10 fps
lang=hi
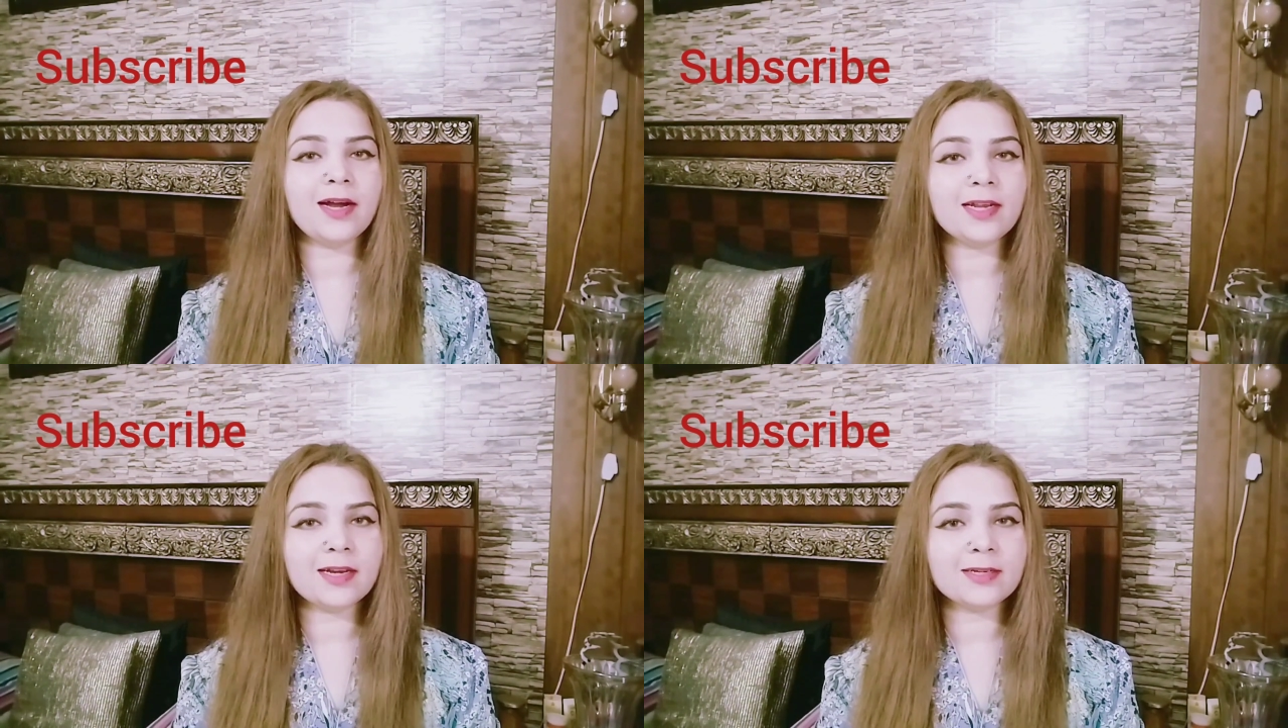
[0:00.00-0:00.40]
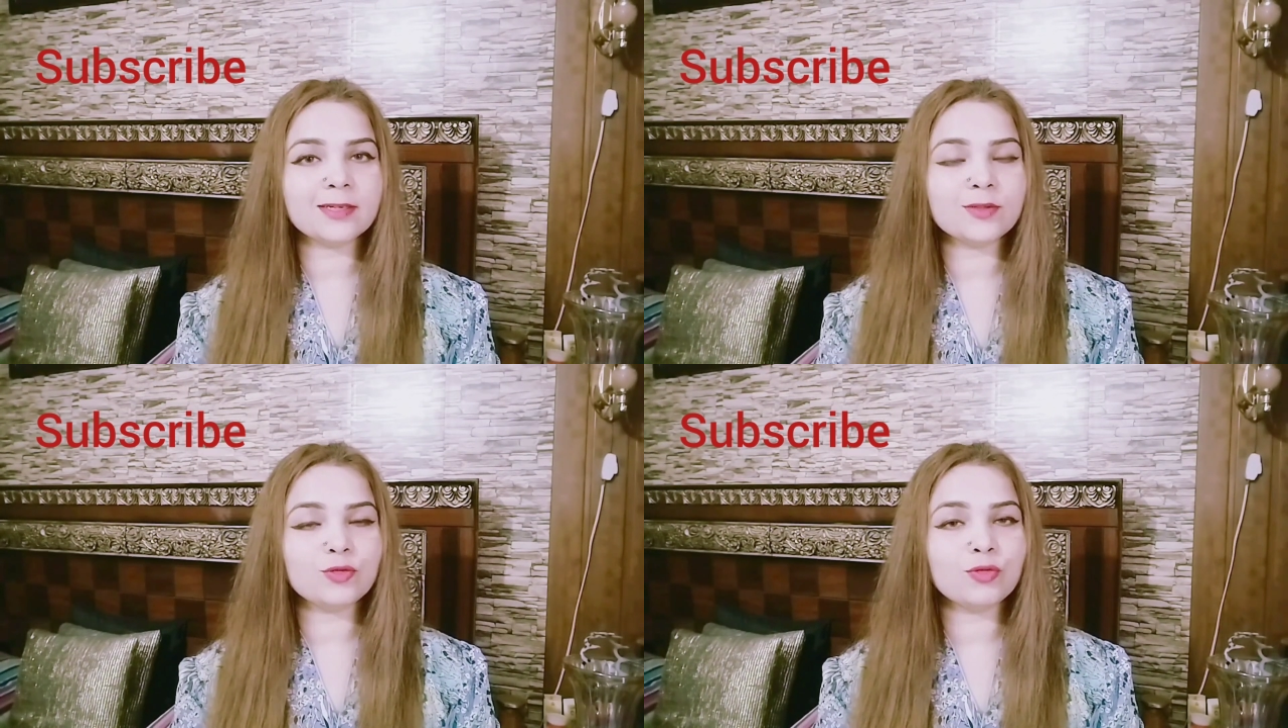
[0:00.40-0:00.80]

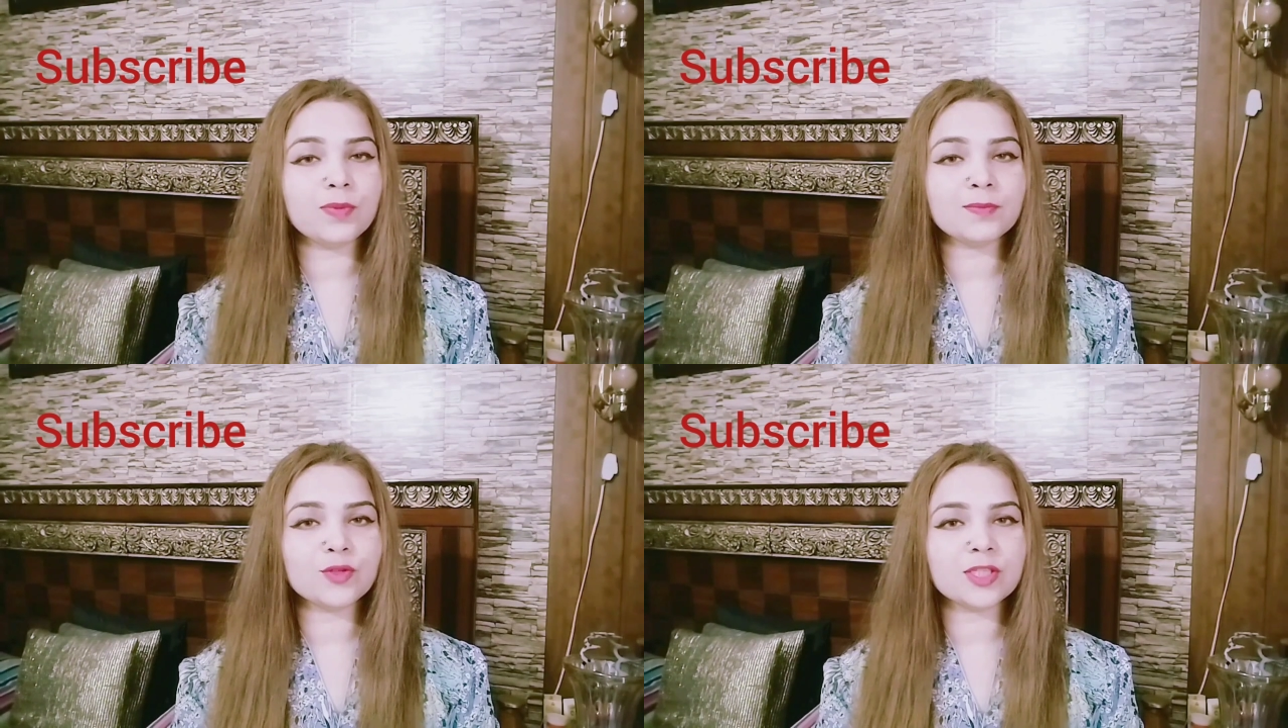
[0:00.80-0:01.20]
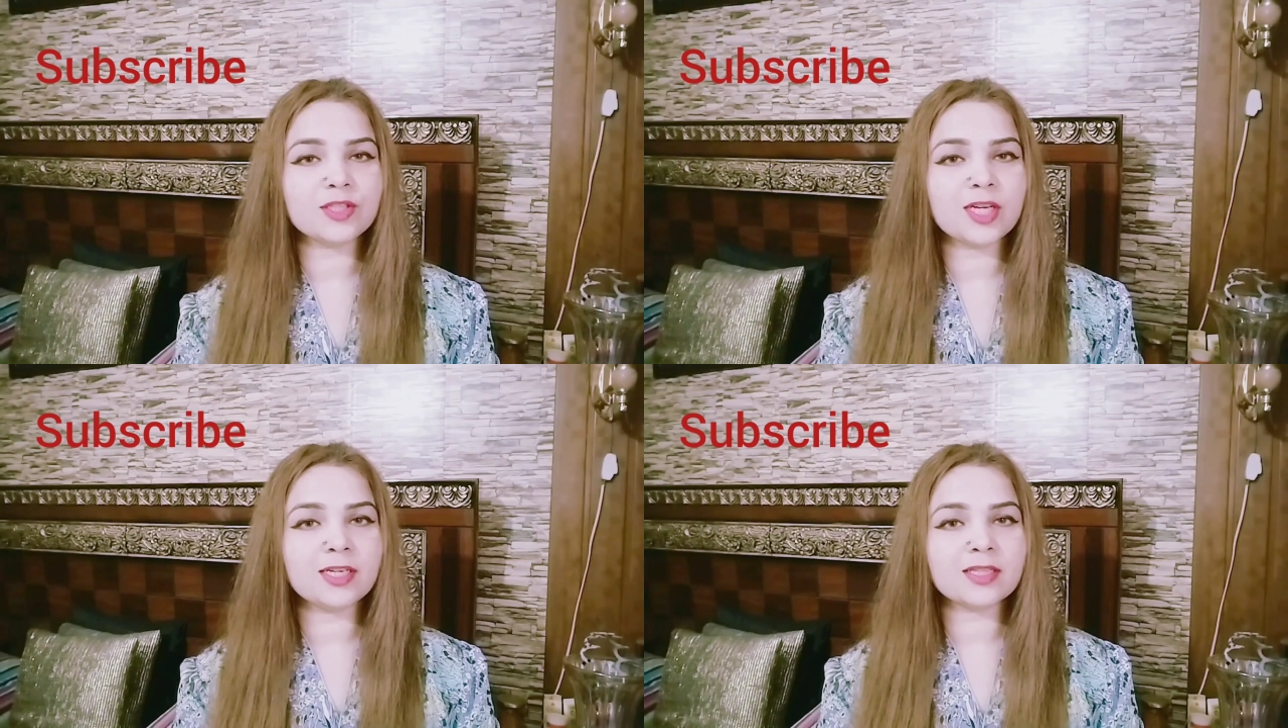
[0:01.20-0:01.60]
आईलाइनर जो भी मुझे
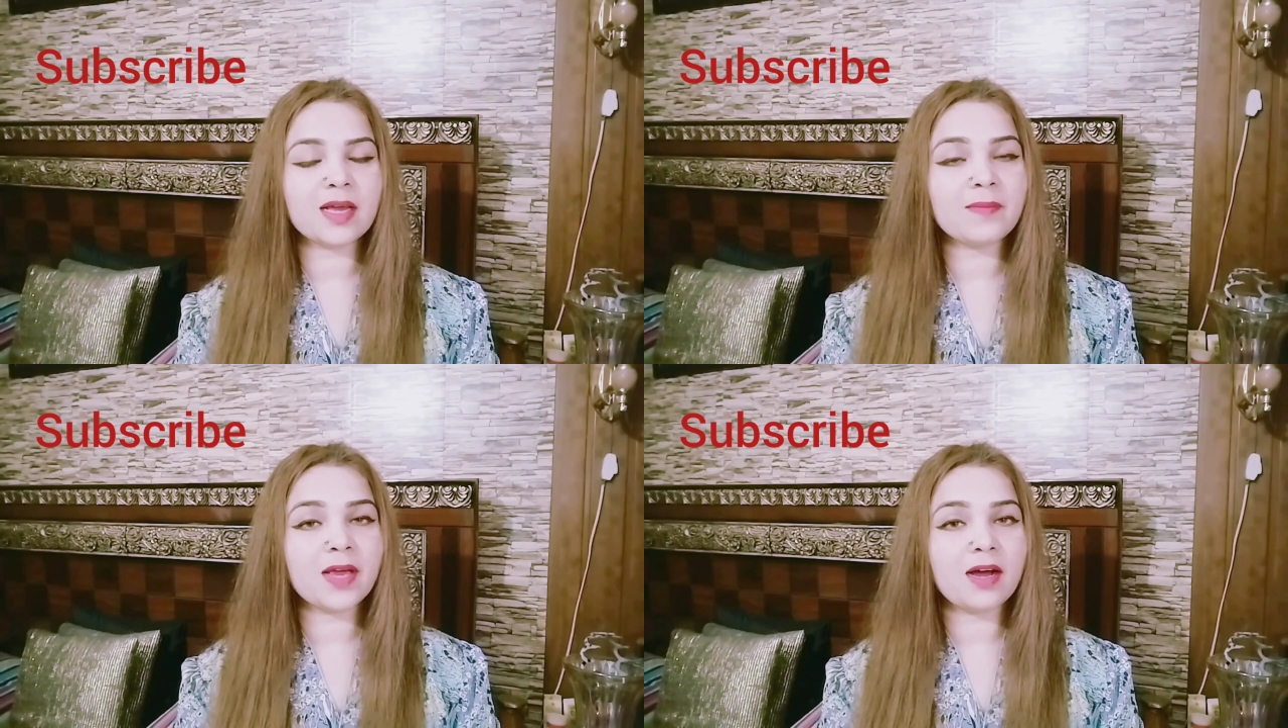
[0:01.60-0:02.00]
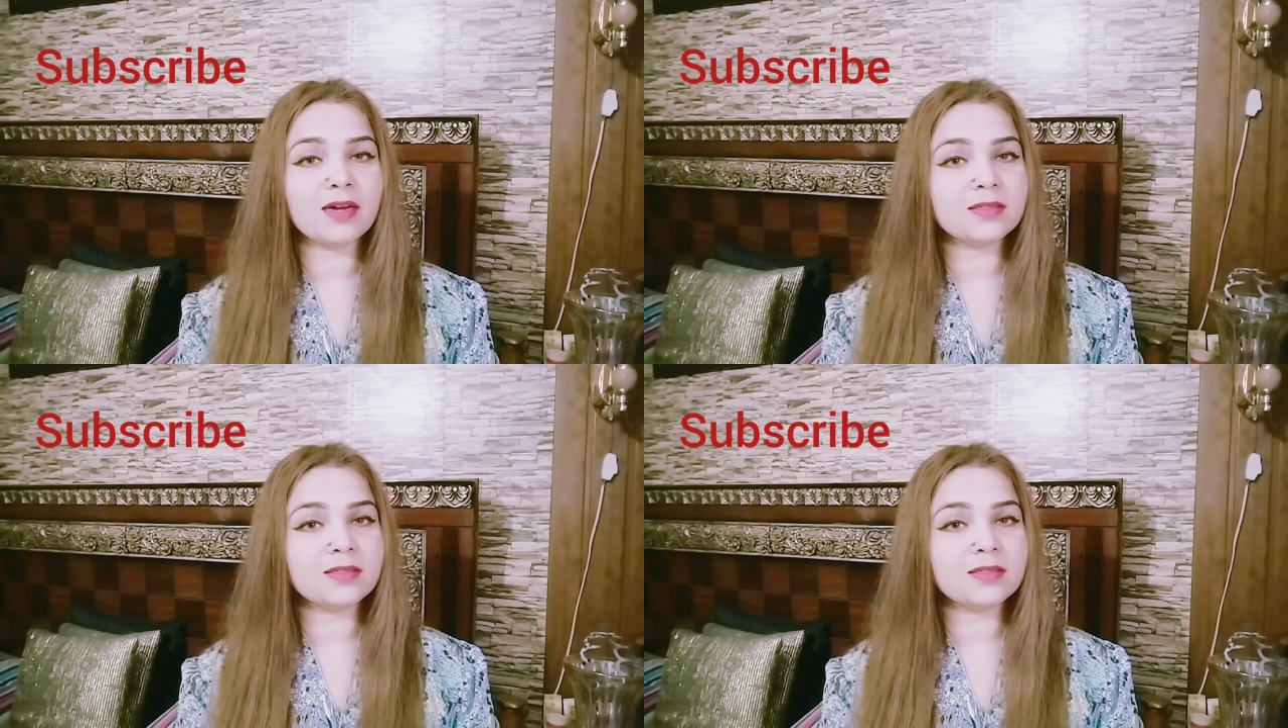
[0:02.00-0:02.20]
अच्छा लगता है मैं